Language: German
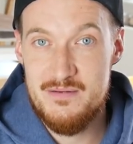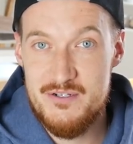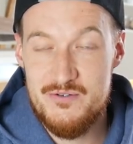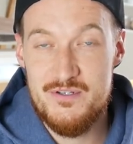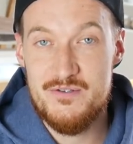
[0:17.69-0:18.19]

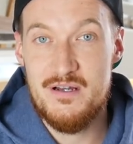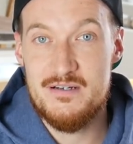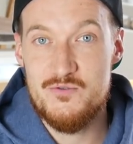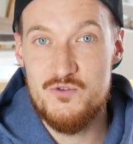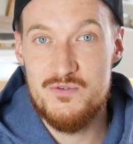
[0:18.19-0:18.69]
damit du nicht so
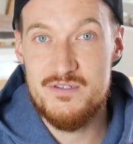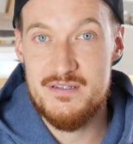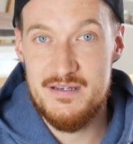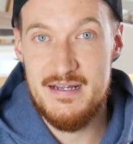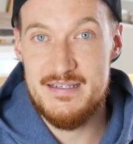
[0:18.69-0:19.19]
lange suchen
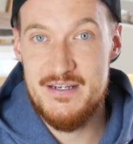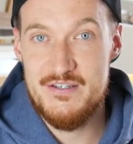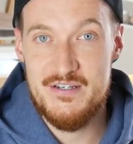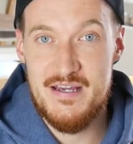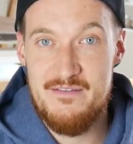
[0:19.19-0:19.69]
musst, erzähle
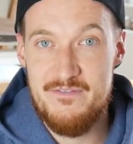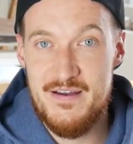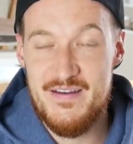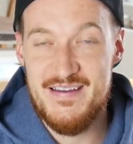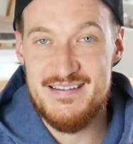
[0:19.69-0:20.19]
ich sie dir
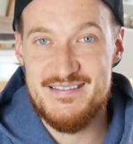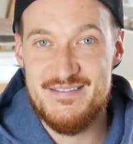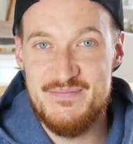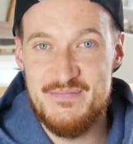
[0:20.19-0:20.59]
einfach jetzt.